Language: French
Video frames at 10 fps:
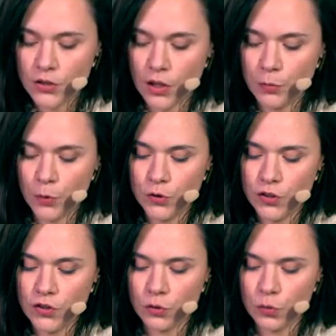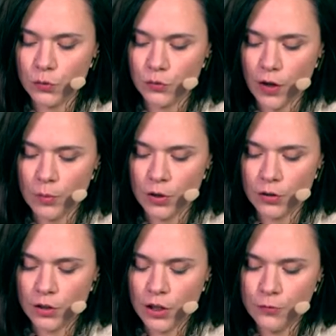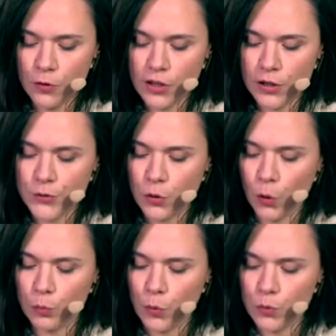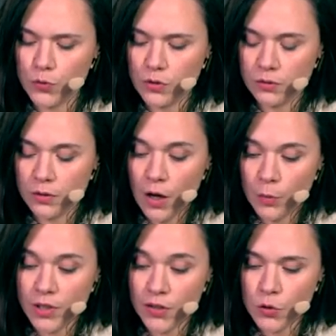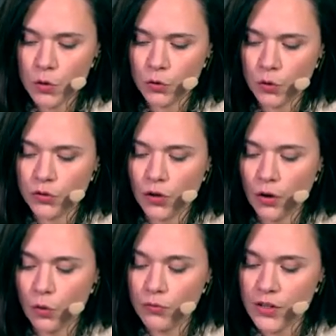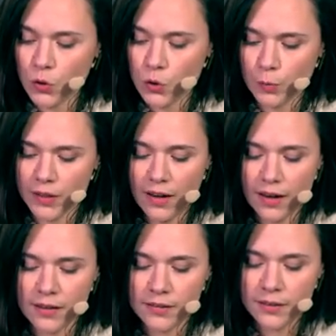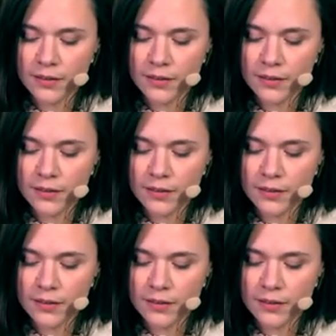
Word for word: Cette petite est toute faible, il faut qu'elle se repose. Bien sûr, docteur, on va s'occuper d'elle.